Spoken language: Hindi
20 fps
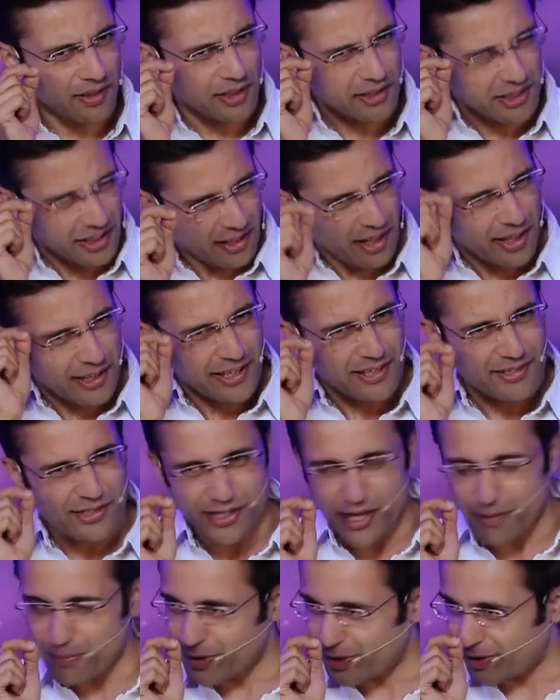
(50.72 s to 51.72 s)
खतरनाक ये
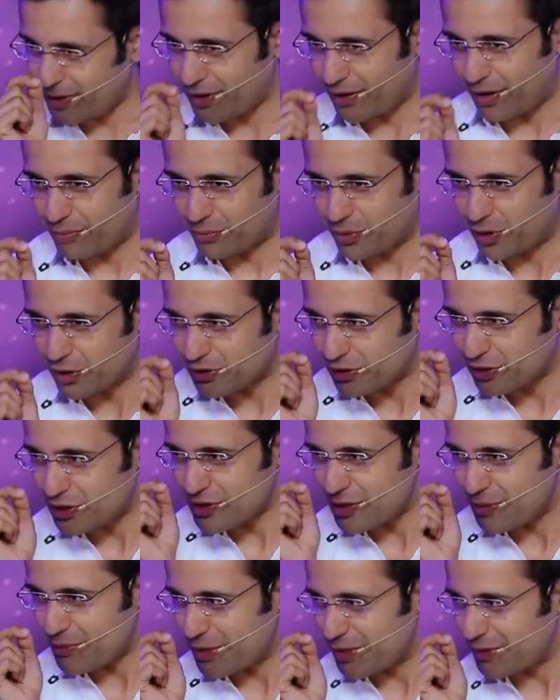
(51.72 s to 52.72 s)
स्टेप है अगर आप गलती
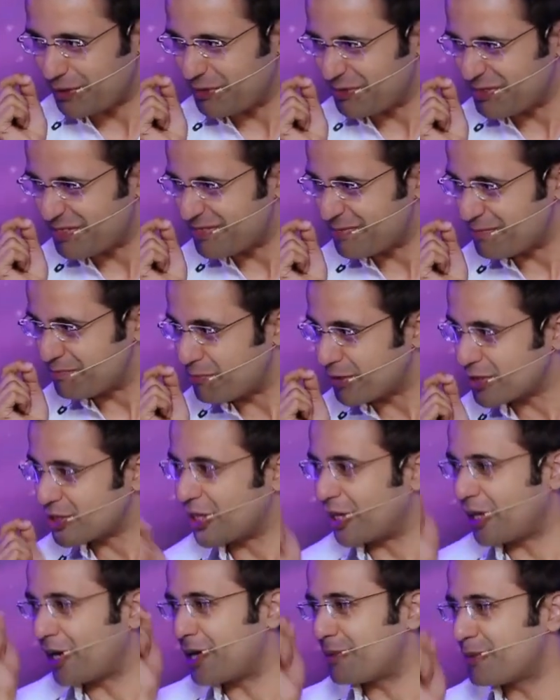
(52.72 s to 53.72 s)
से भी
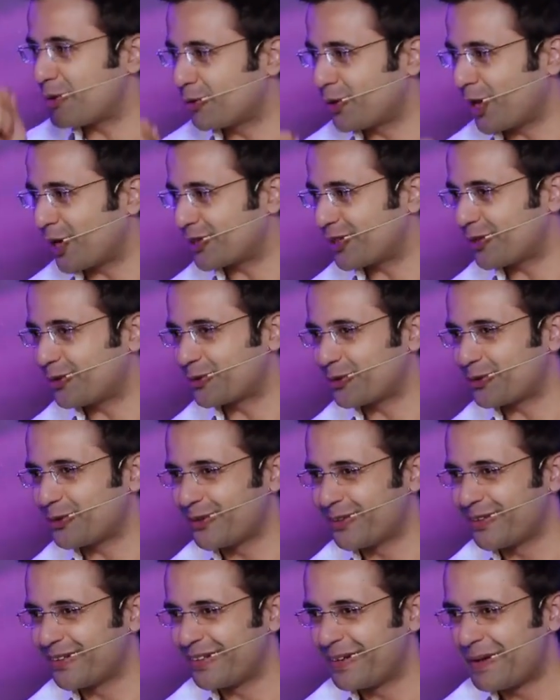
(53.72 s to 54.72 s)
मजे के लिए भी उठाते हो
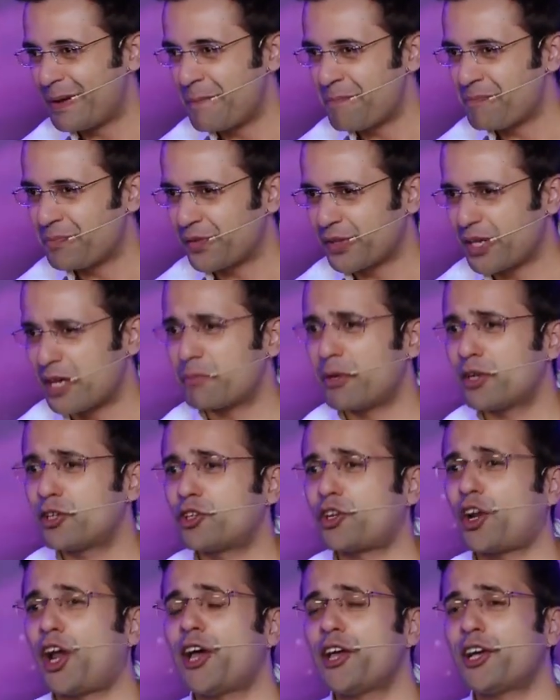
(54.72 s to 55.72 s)
तो कि एक बार
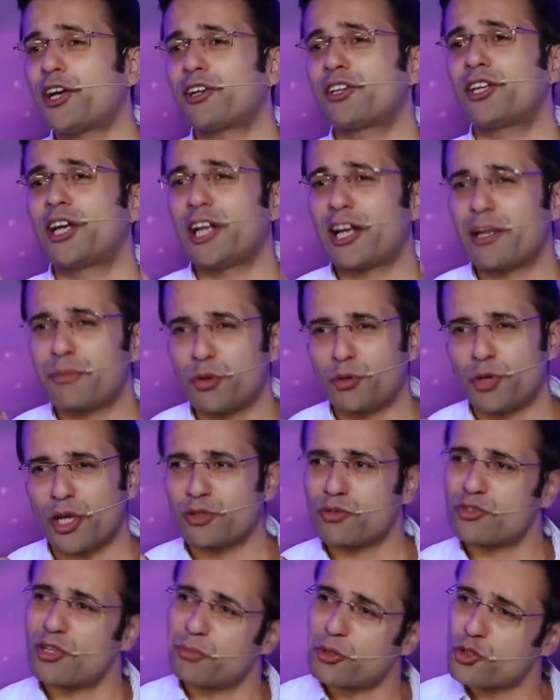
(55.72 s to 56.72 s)
ट्राई करने के लिए भी
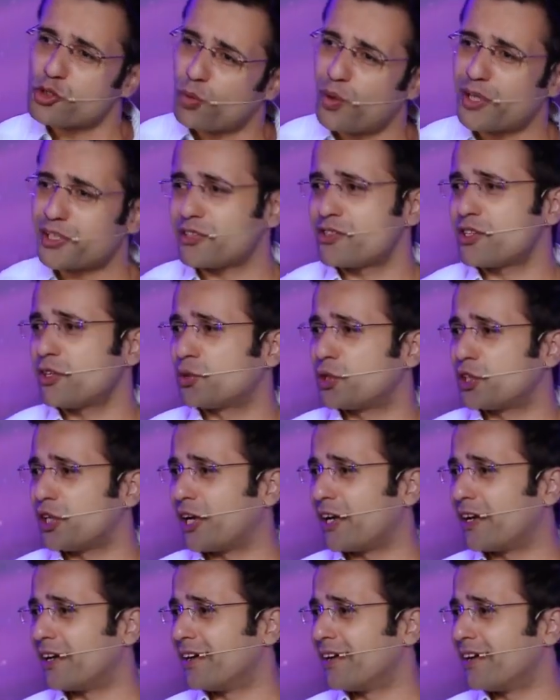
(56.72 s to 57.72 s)
उठाते हो सबकी शुरुआत ऐसी होती
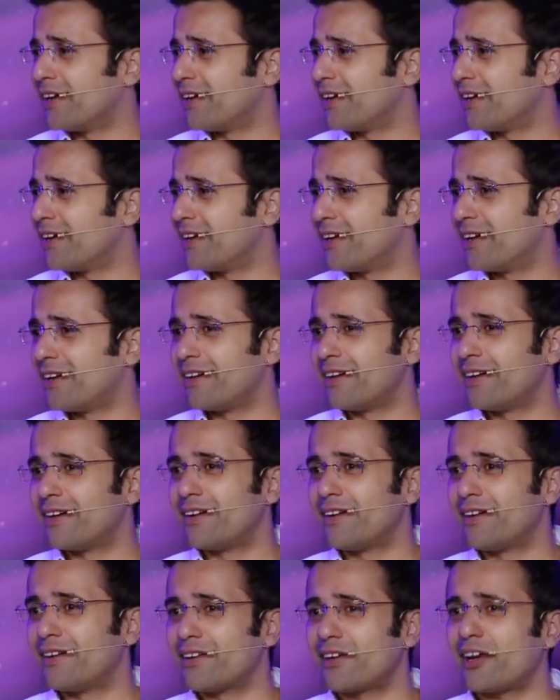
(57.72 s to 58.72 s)
है
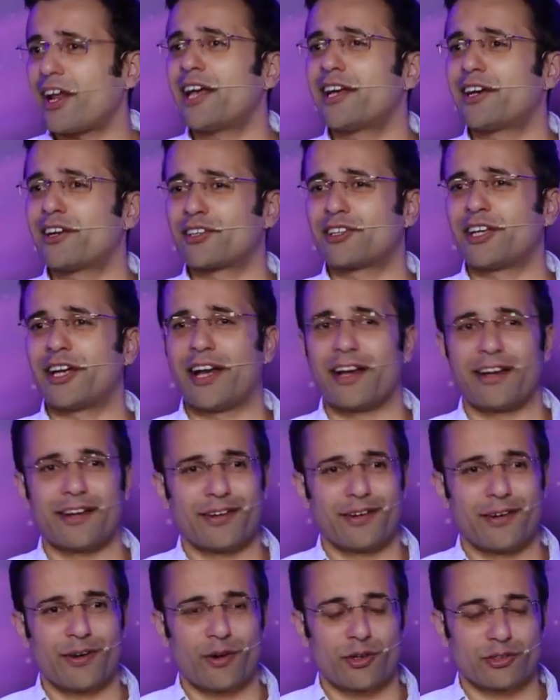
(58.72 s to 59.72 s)
ट्राई करते हैं
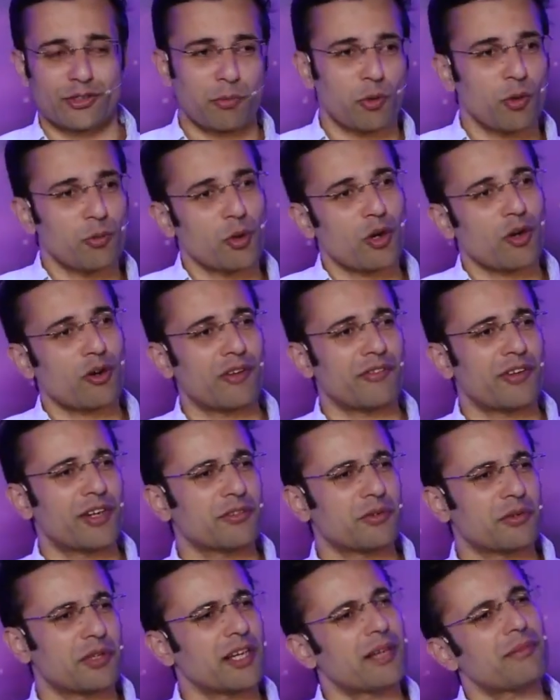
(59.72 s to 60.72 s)
और सबको पूरा
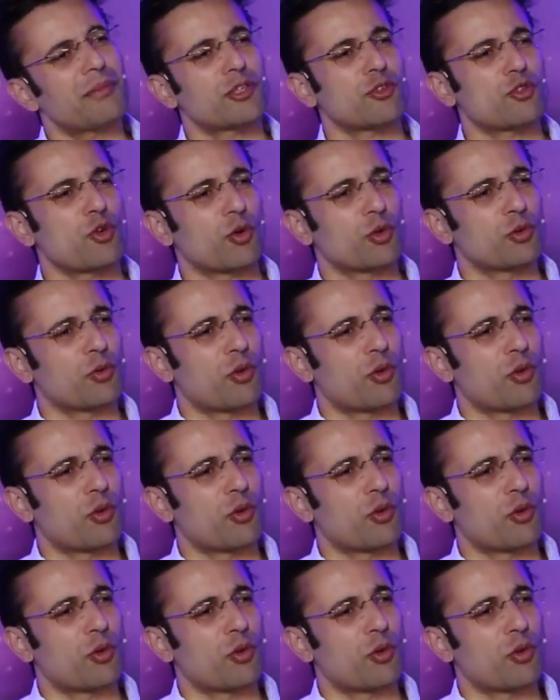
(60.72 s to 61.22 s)
कॉन्फिडेंस होता है कि मैं तो छोड़